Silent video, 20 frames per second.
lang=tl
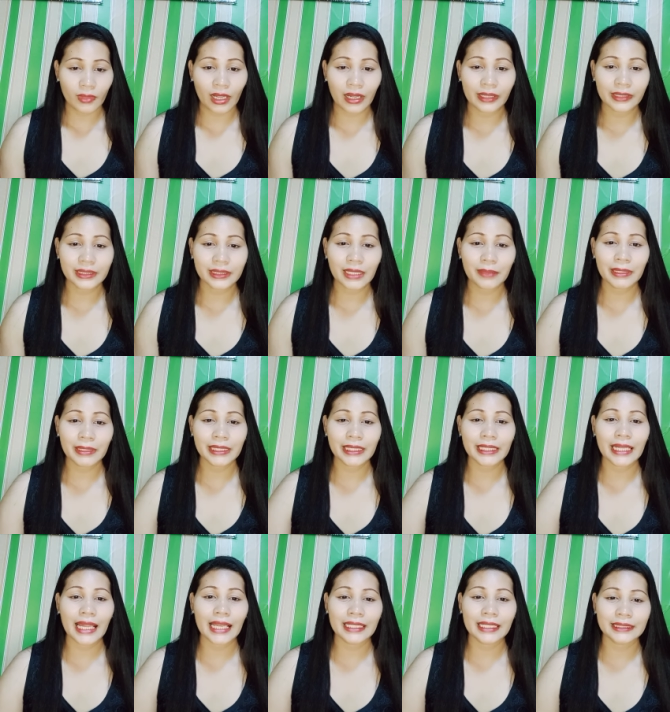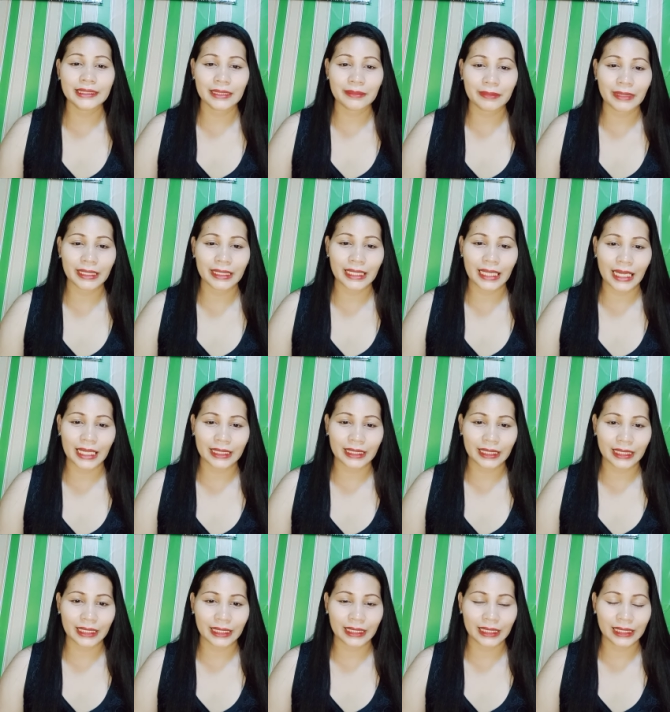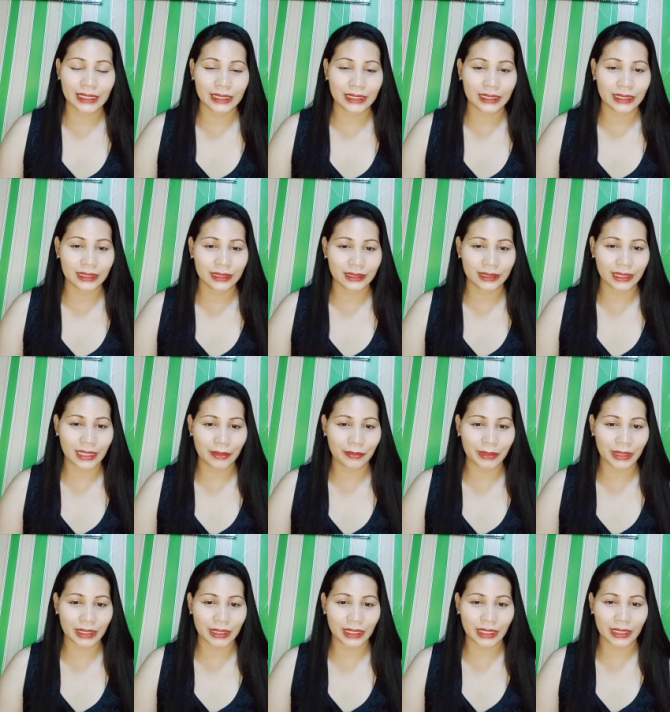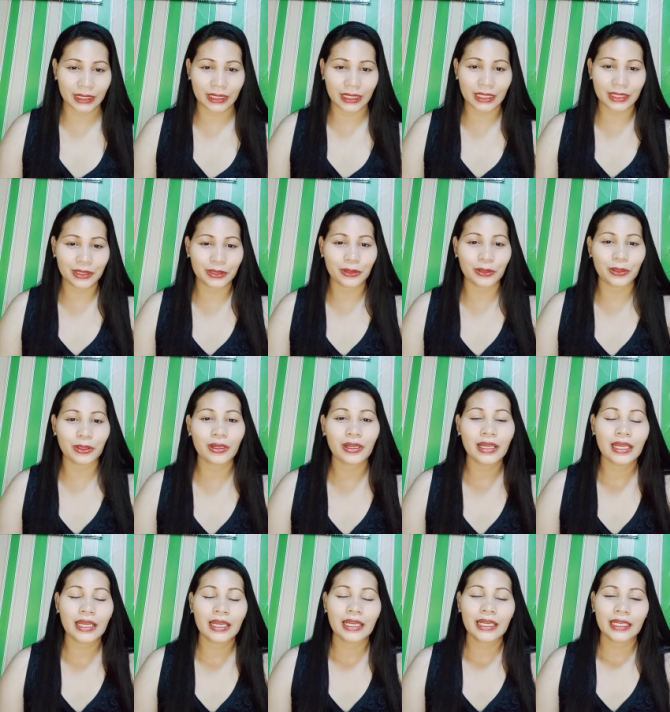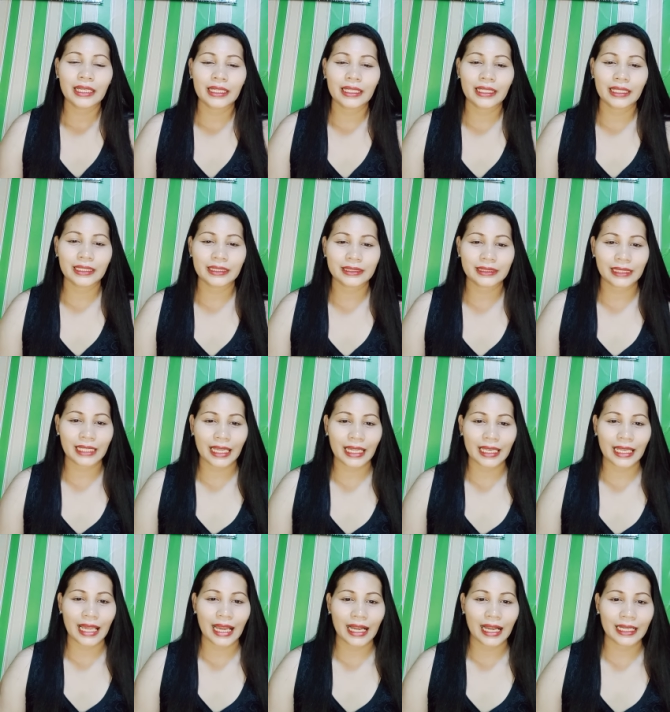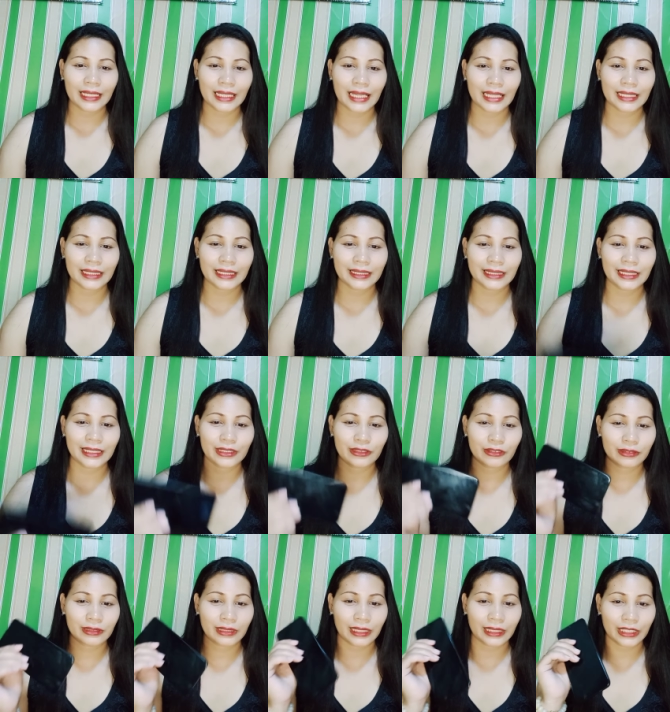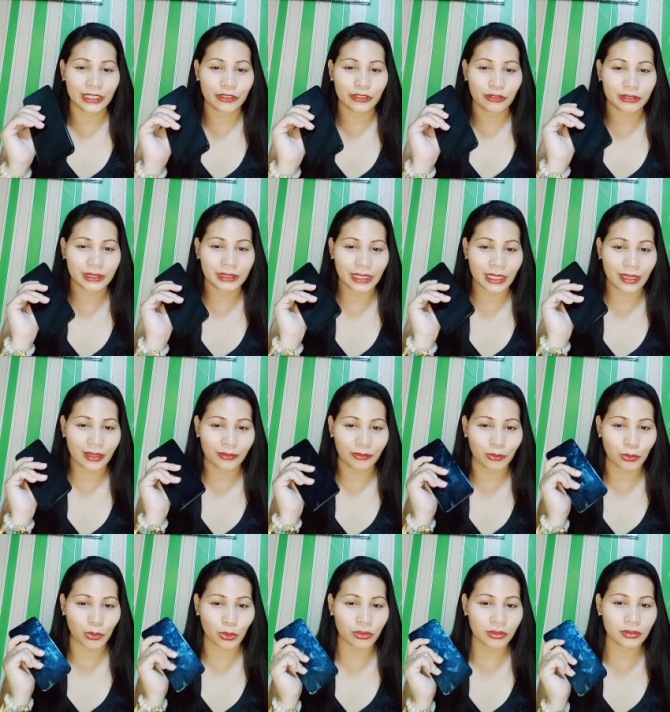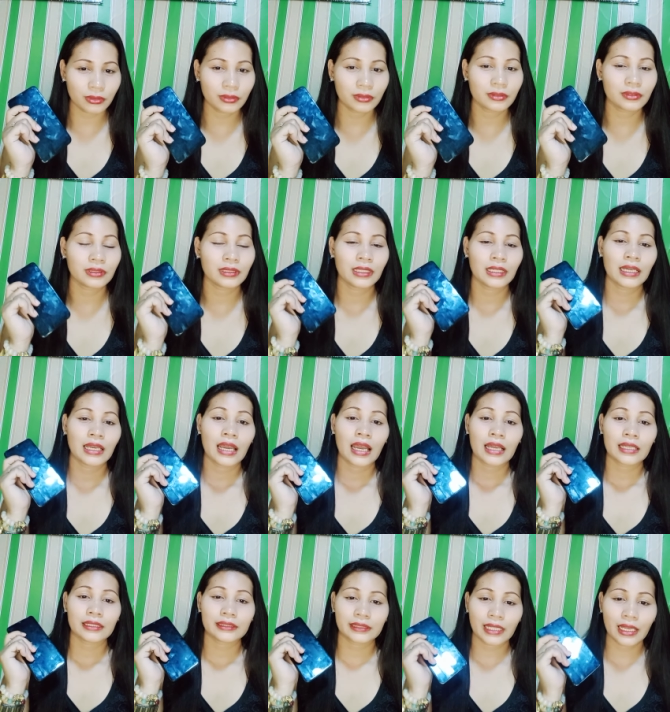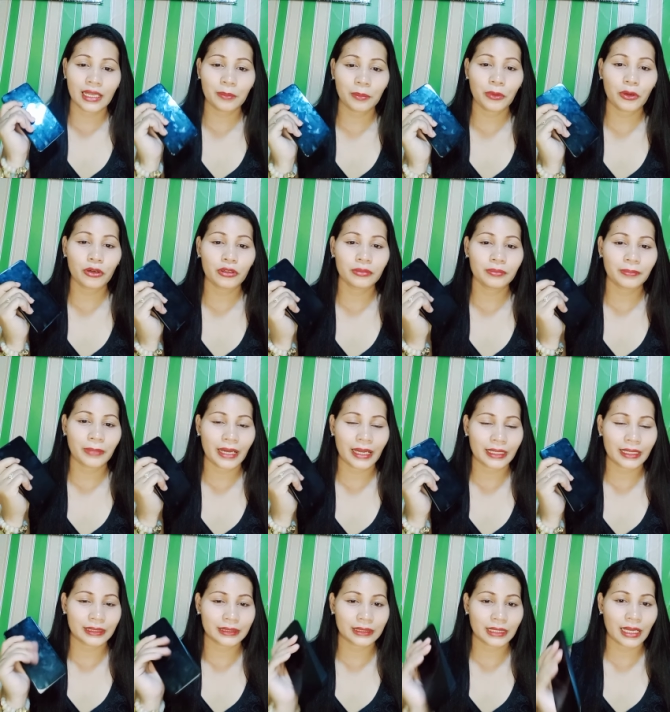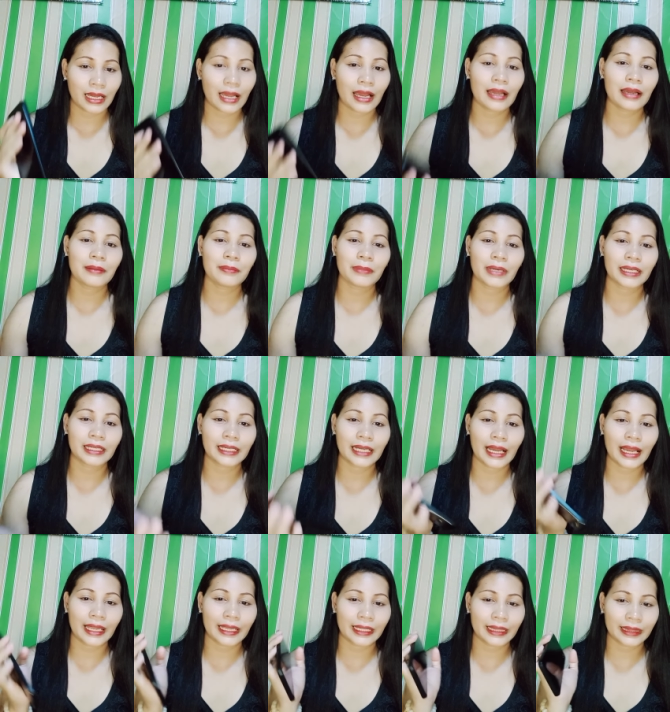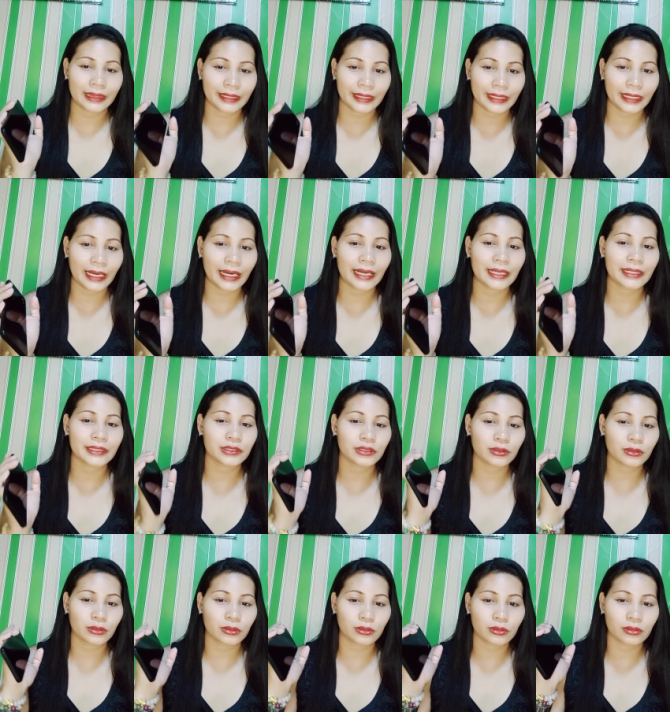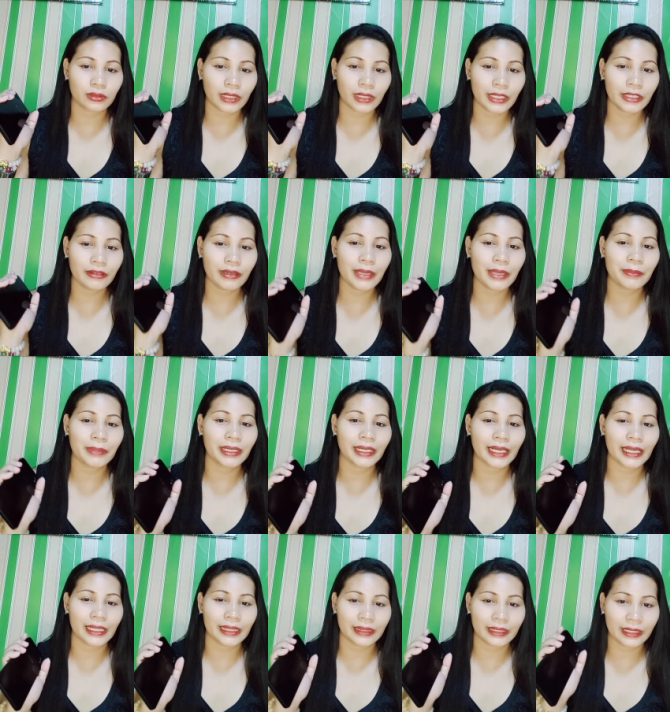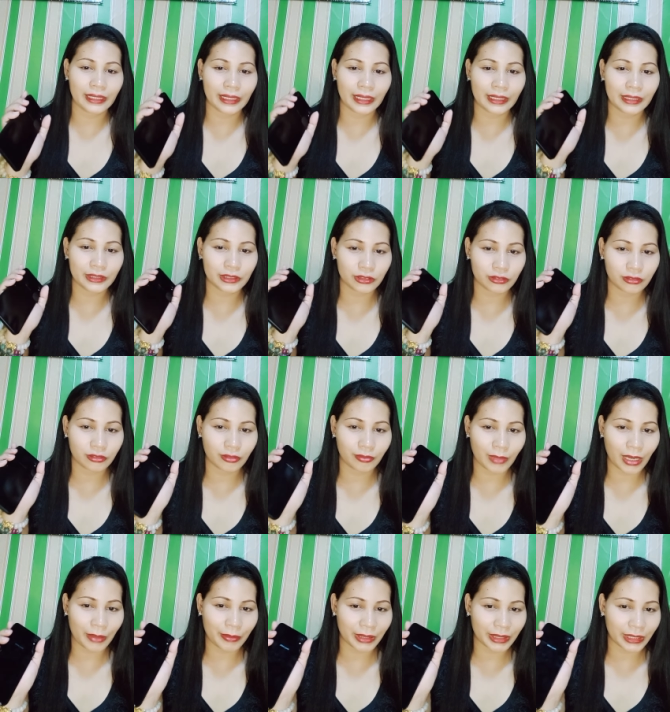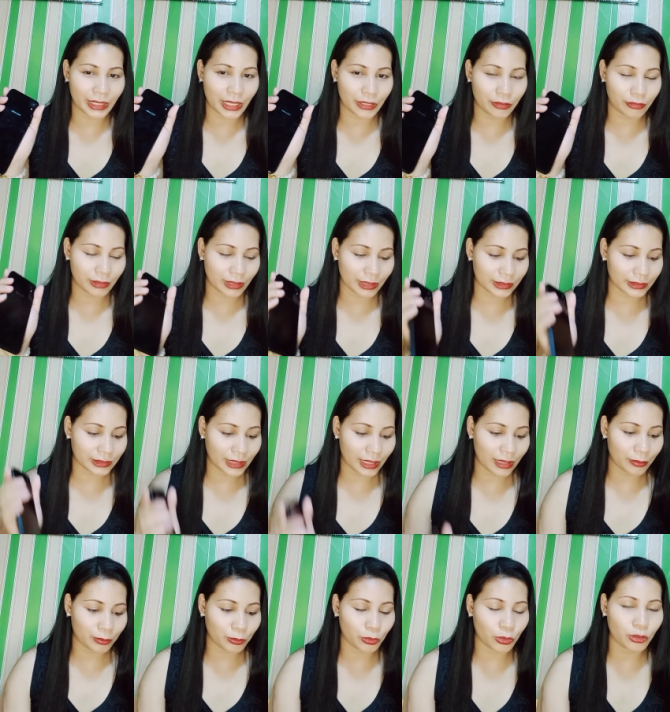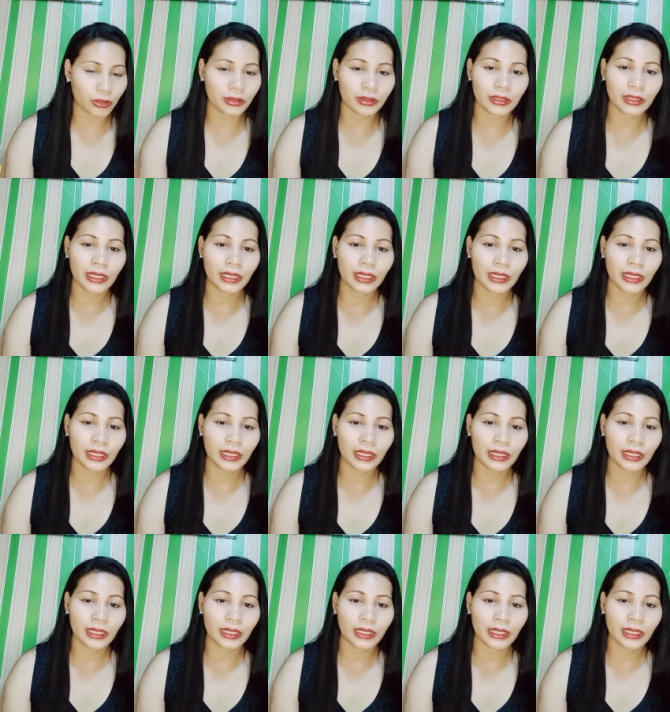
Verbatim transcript: sa materialis naman na ating gamitin dito, is kailangan natin dito ng iyong cellphone. Cellphone para sa magka-LDR. So, kung kayo ay magka-LDR, so gumamit kayo ng cellphone.